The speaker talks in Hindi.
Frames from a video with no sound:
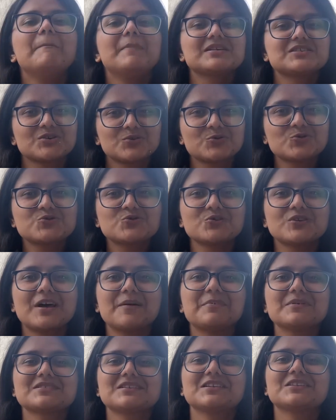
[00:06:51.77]
मैं ज़रूर
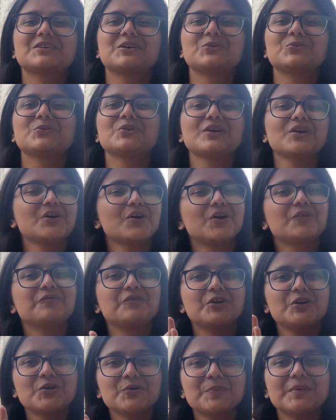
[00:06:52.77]
सुनना पसंद करूंगी और
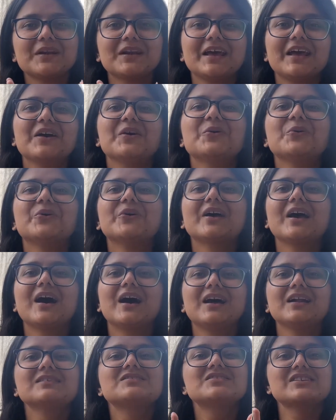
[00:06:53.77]
वीडियो पे नए हो
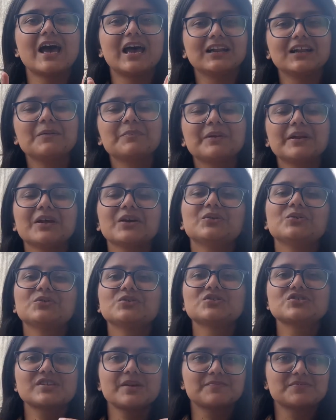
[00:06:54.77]
यार चैनल पे नए
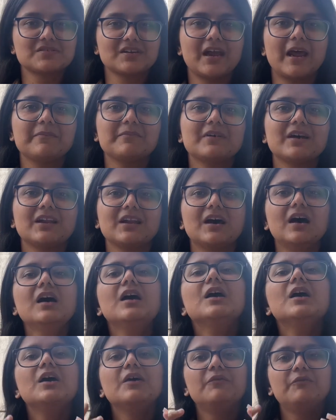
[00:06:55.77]
हो तो सब्सक्राइब करना
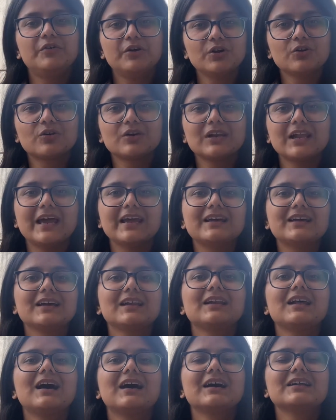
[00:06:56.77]
वीडियो को लाइक
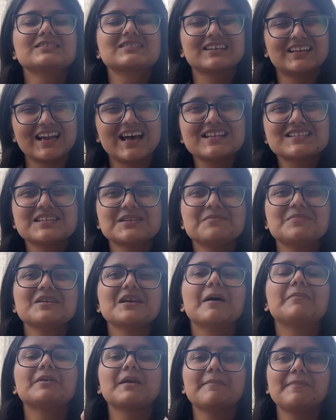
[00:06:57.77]
करना अगर जरा से
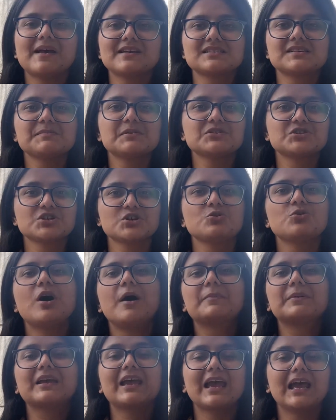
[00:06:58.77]
भी आपके पैसे बचे हो
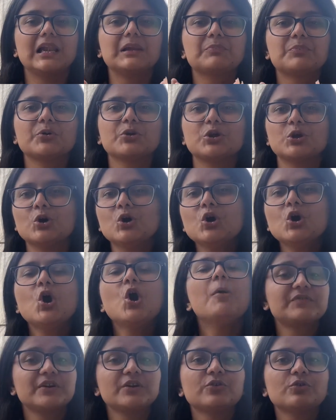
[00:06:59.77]
आपकी हेल्प हुई हो
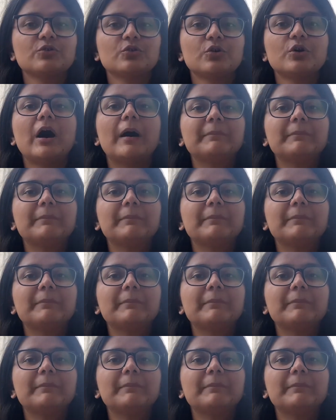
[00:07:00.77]
इस वीडियो को